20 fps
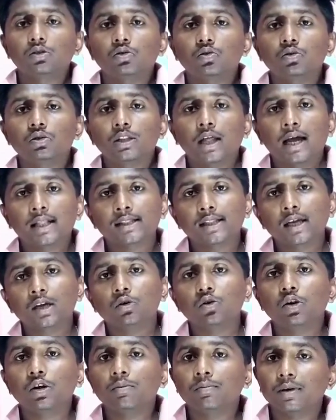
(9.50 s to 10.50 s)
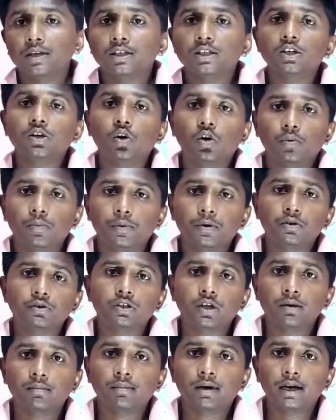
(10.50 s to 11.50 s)
তো তাতে করেই বেশি
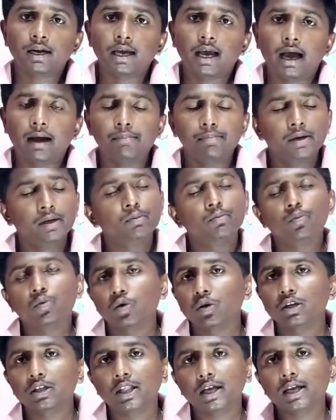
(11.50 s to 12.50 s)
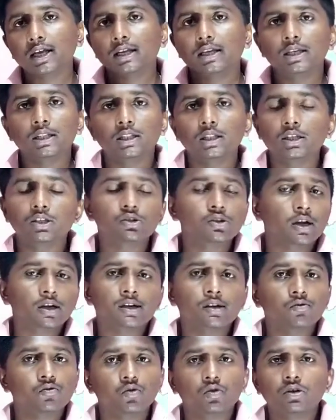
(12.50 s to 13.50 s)
কনফিউশন বাড়ে আপনি মন থেকে নির্দিষ্ট
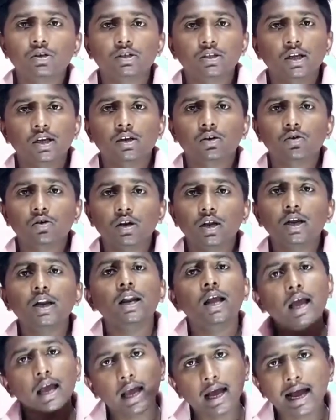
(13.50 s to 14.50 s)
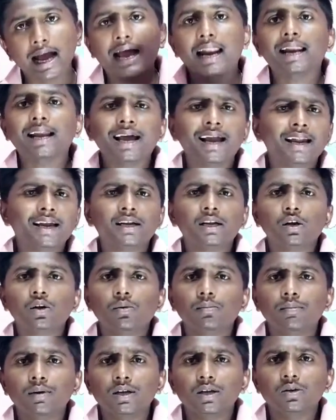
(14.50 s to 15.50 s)
একটা ফোন ঠিক করলেন কালকার একটা
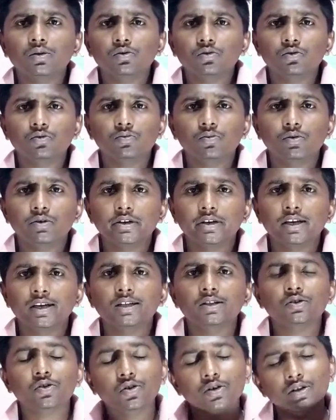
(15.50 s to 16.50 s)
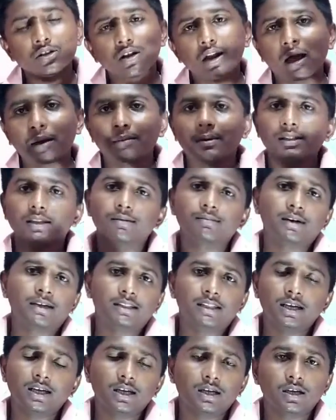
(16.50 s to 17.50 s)
কোম্পানি নতুন ফোন রিলিজ করে দিল আমাদের
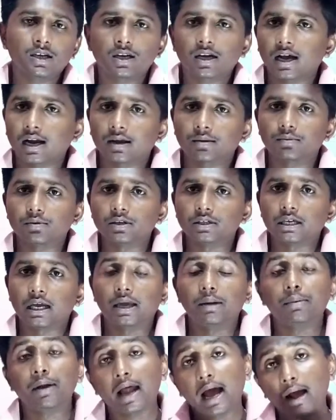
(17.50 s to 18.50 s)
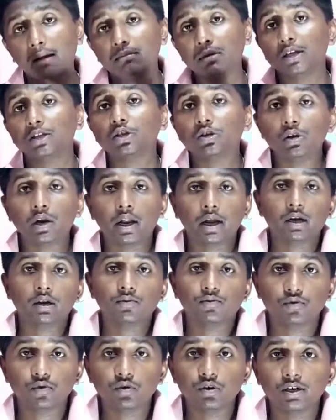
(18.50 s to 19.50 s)
মাথা খারাপ হয়ে যায় এবার আমরা যখন একটা
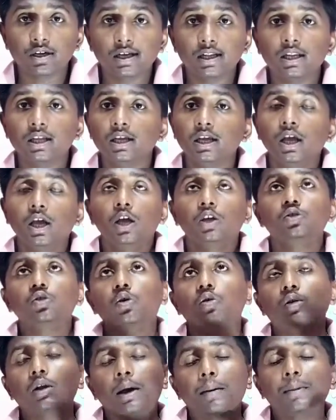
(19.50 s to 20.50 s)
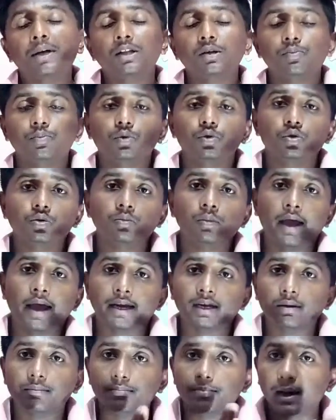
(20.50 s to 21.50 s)
ফোন কিনি তখন আমাদের প্রথম
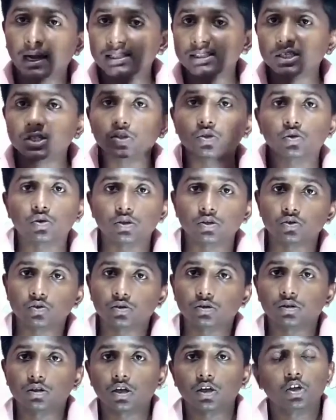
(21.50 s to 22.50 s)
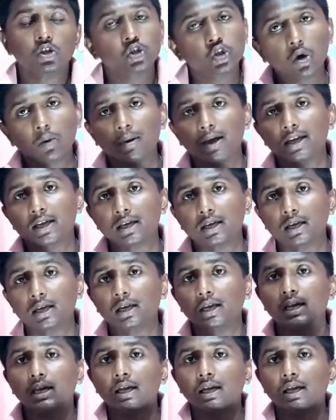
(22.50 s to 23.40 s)
একটা বাজেট ধরে চলতে হয় সবাইকে